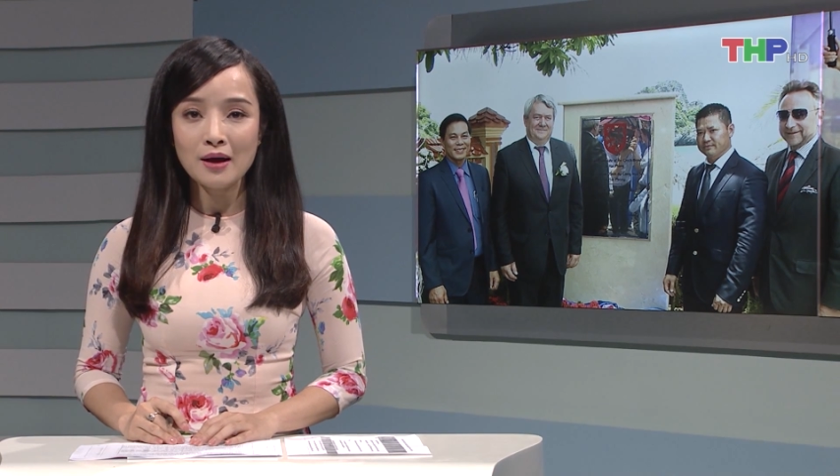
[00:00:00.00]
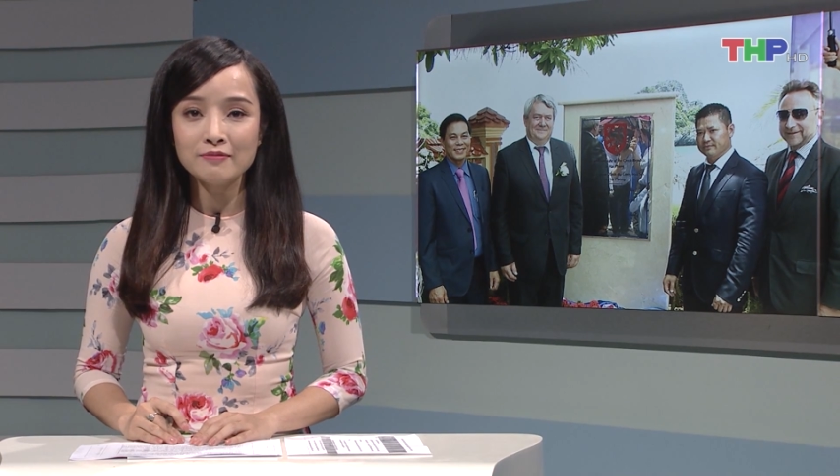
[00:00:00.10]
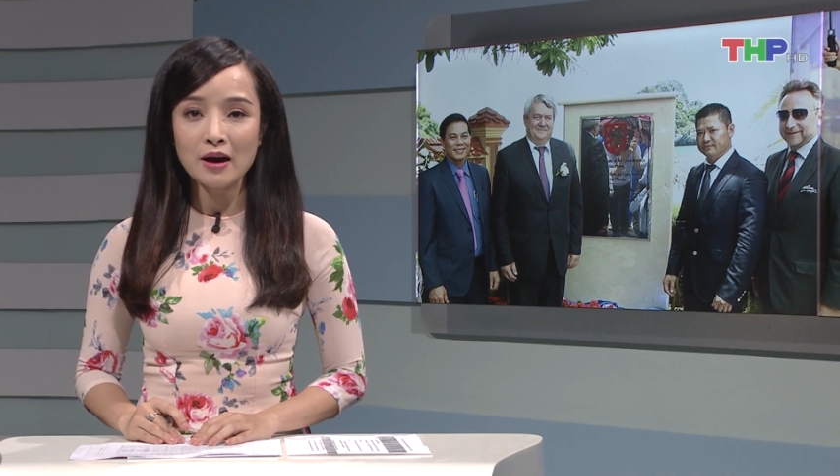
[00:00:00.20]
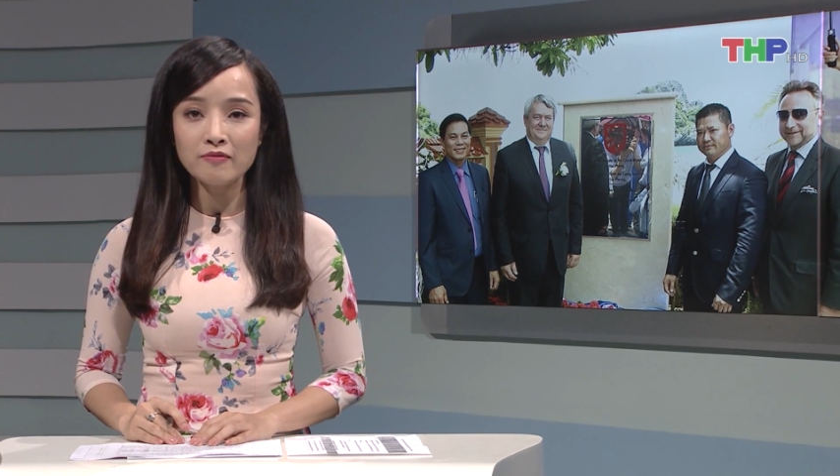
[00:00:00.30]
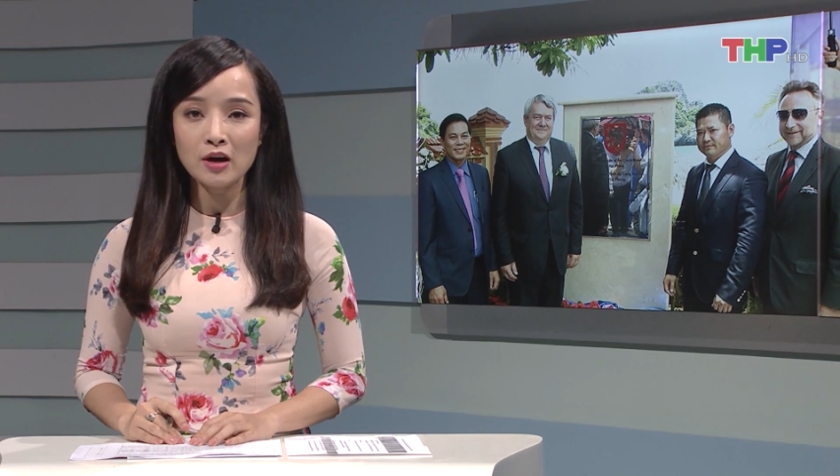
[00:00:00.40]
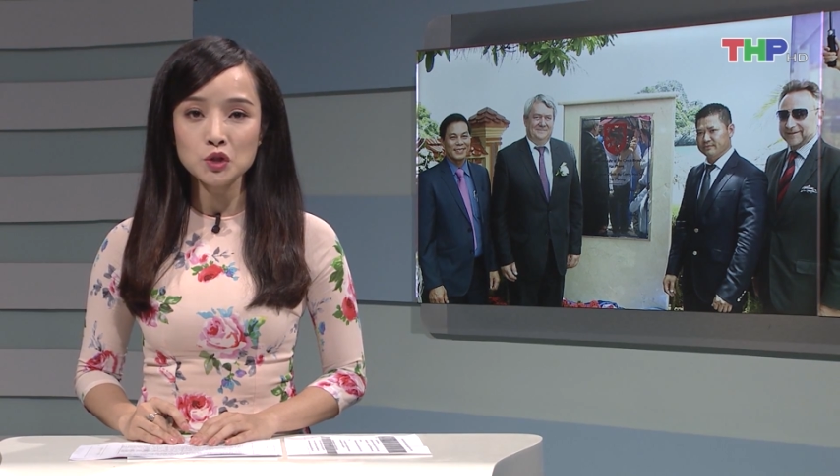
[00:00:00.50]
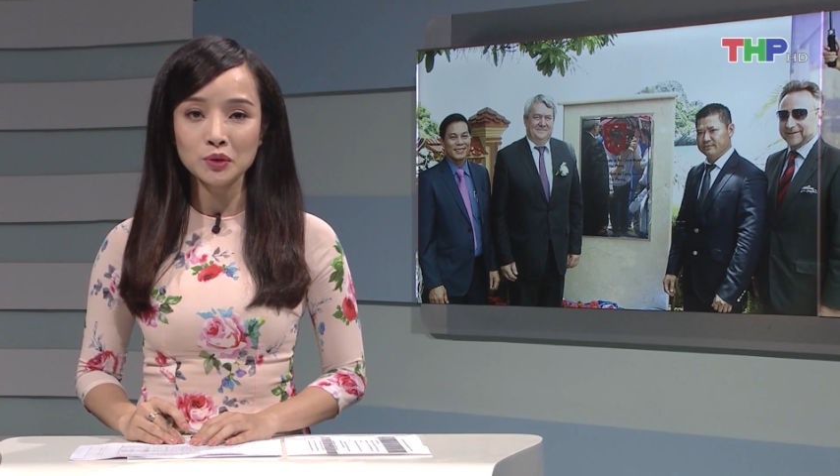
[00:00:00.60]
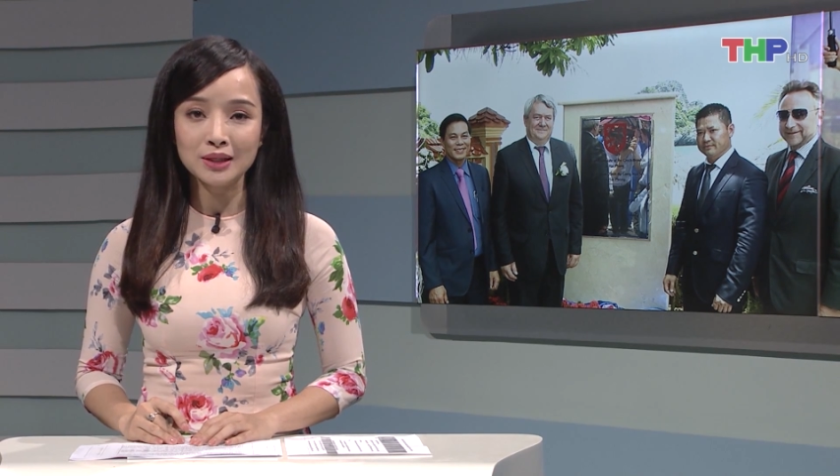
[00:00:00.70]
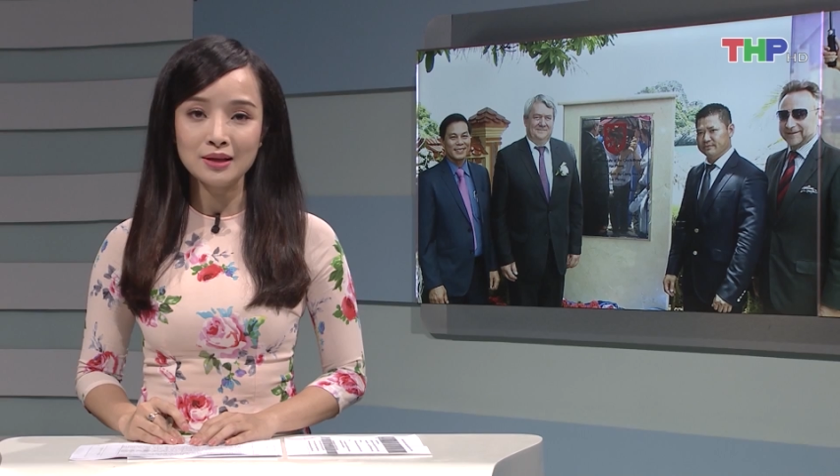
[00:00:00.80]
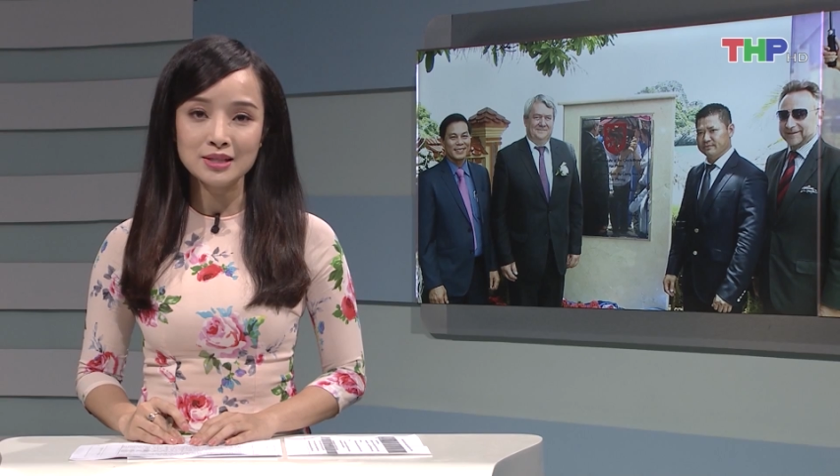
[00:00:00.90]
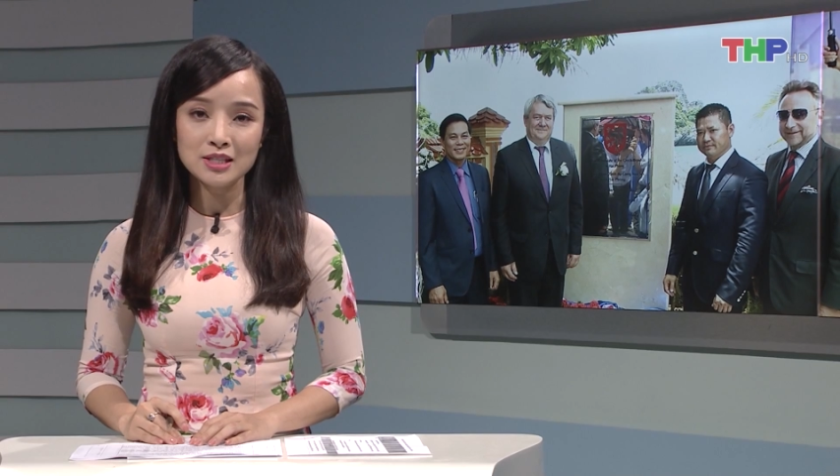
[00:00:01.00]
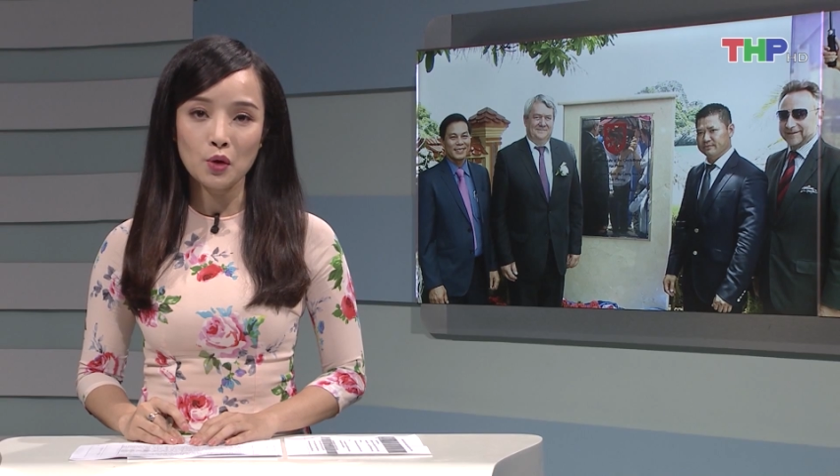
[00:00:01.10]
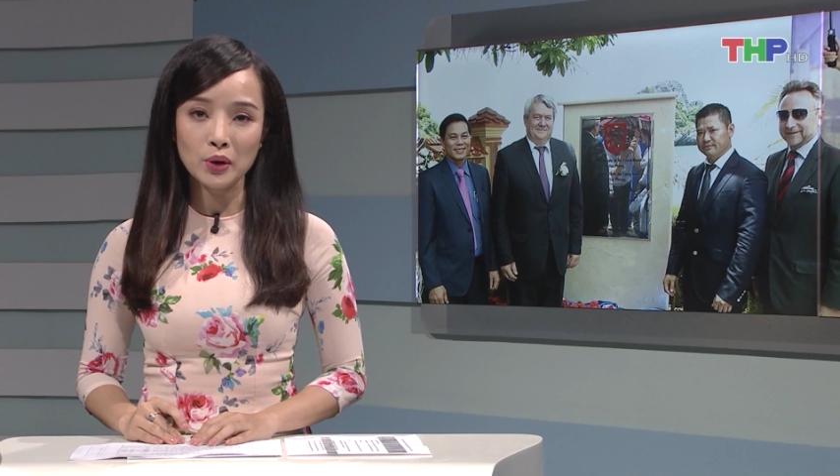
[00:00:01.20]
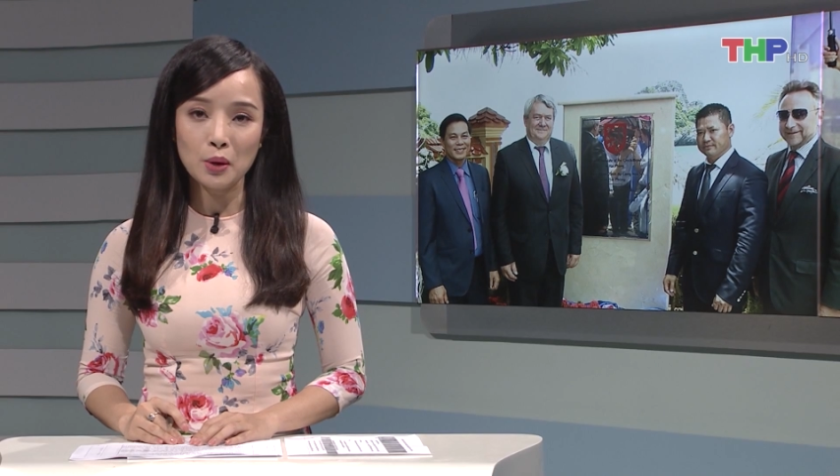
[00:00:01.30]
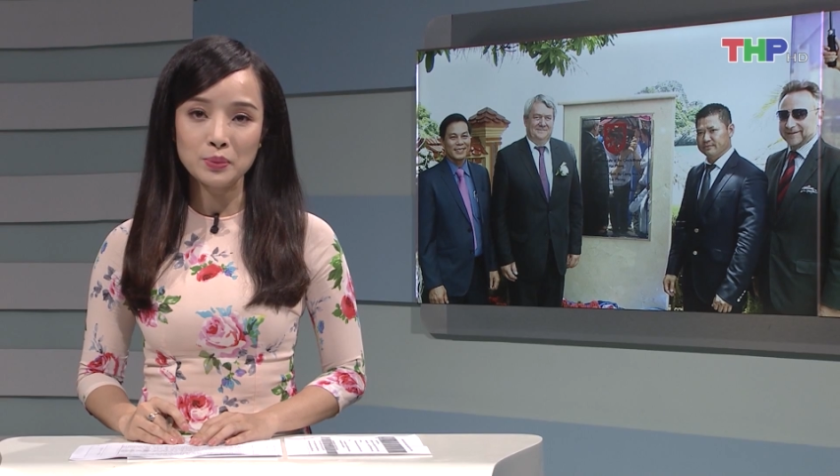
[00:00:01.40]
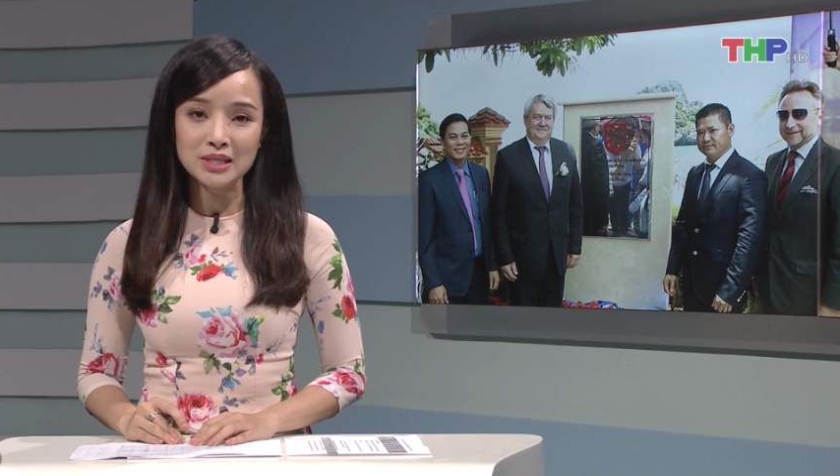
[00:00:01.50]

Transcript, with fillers: và Phó Chủ tịch Thường trực Hội đồng